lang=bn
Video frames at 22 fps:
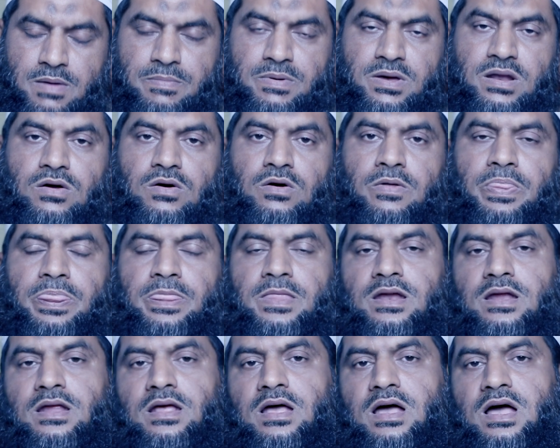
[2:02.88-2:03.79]
এ ব্যাপারেও
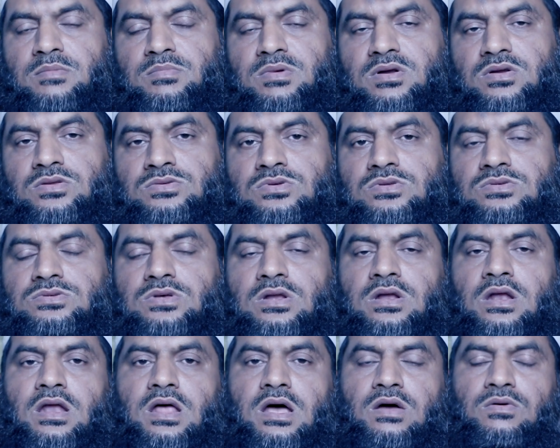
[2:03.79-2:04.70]
আমরা রসুল
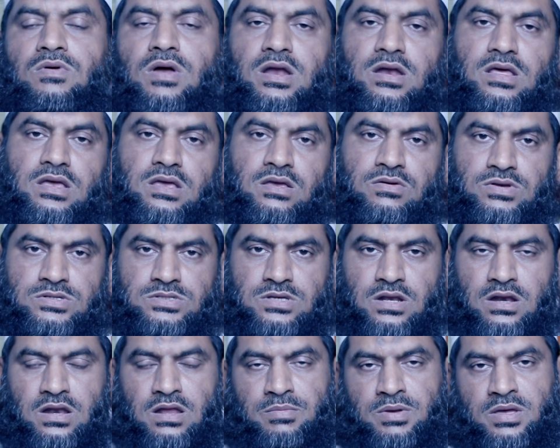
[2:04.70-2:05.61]
সাল আলী
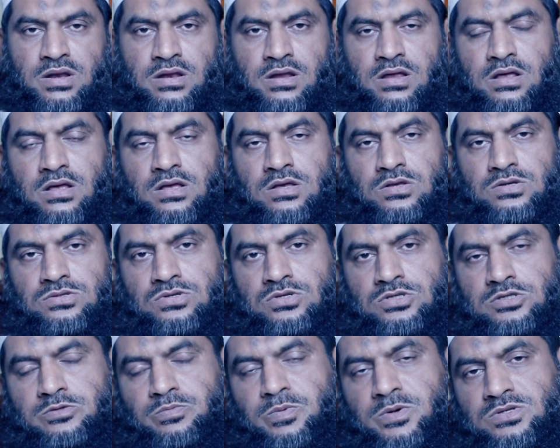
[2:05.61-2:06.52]
আসাল্লামের
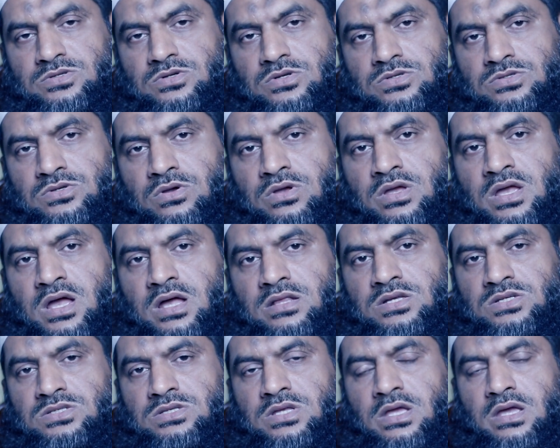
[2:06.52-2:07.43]
সুস্পষ্ট সহি
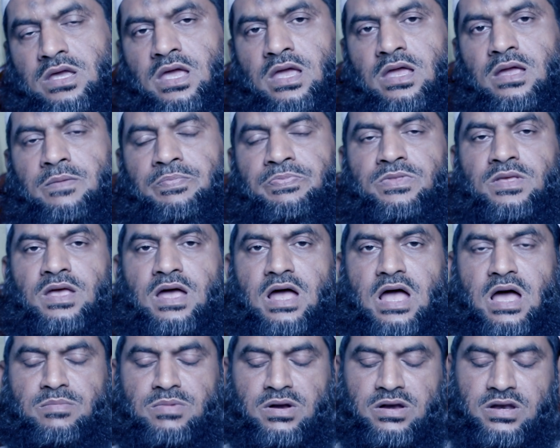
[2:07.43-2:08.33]
হাদিস থেকেই
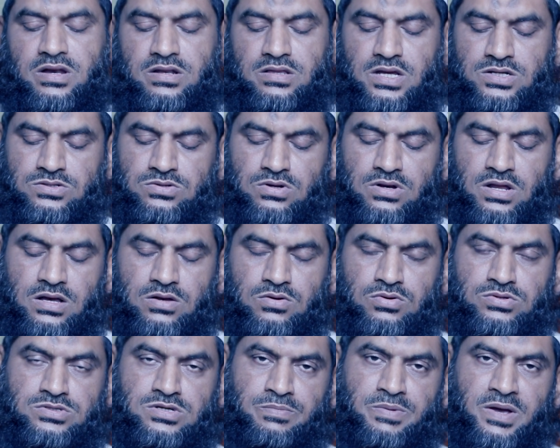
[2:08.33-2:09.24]
আমরা নির্দেশনা
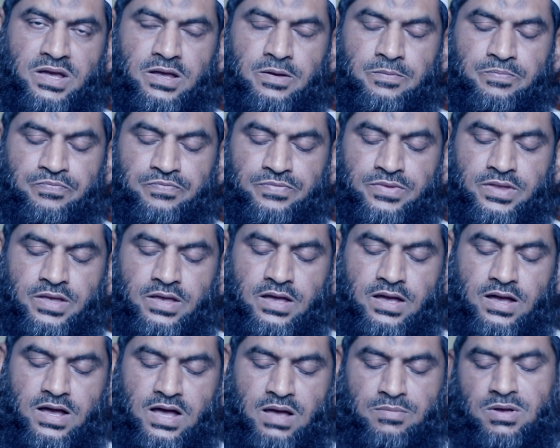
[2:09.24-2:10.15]
খুঁজে পাই
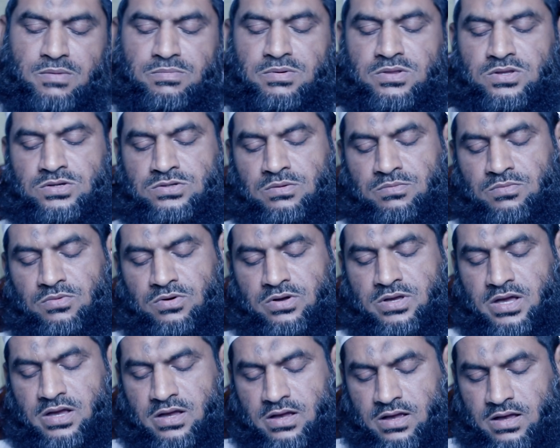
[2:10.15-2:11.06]
আমি আপনাদের
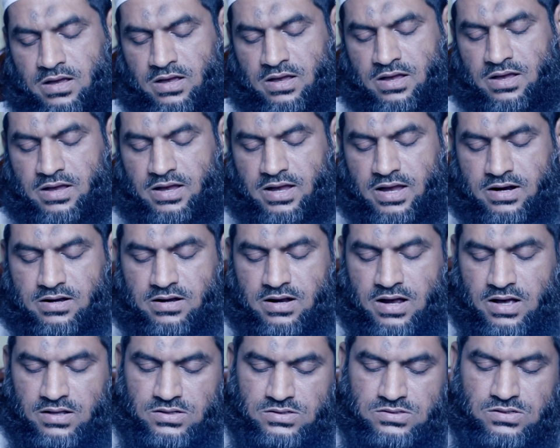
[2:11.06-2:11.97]
সম্মুখে একটি
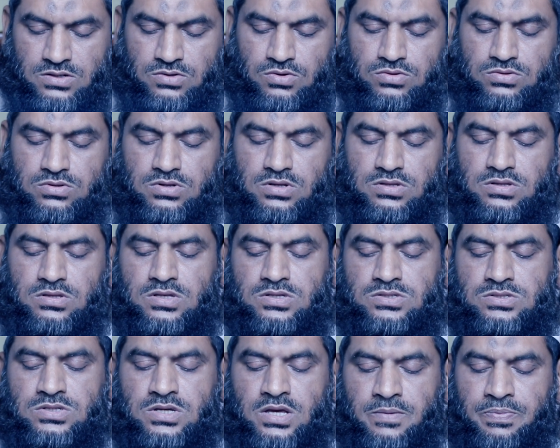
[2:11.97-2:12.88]
হাদিসের উদ্ধৃতি
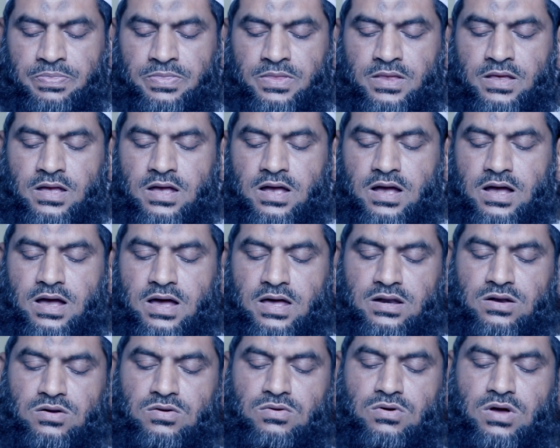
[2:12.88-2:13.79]
দিচ্ছি
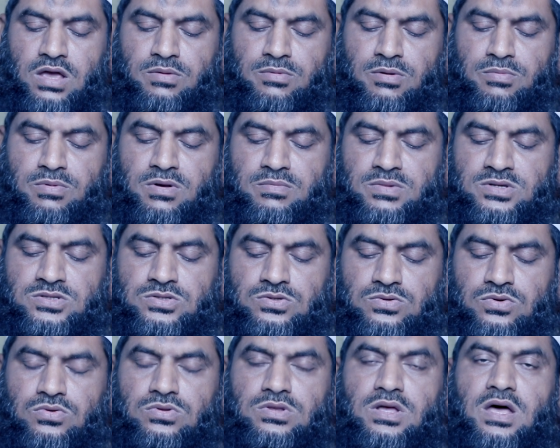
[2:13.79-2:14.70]
আন নুআইম ইবনে
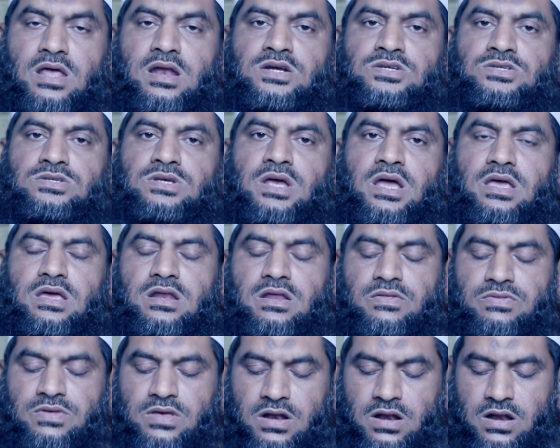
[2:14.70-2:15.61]
মাসউদ আল আশজাঈ
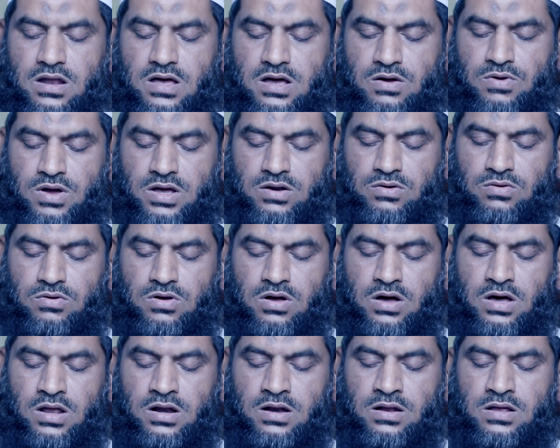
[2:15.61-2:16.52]
রাদিয়াল্লাহু আনহু
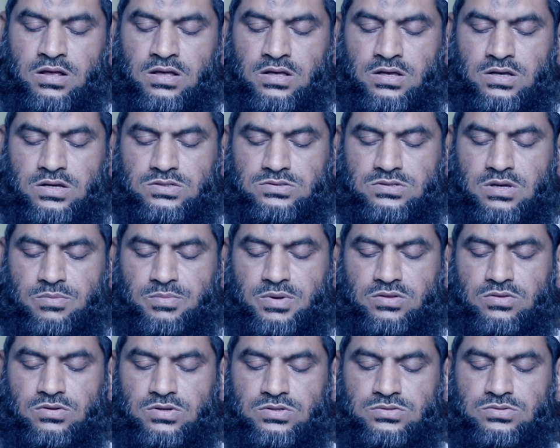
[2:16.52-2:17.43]
قال
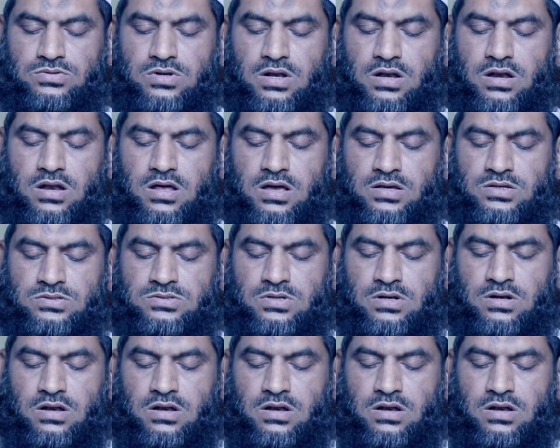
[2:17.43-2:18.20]
سمعت رسول الله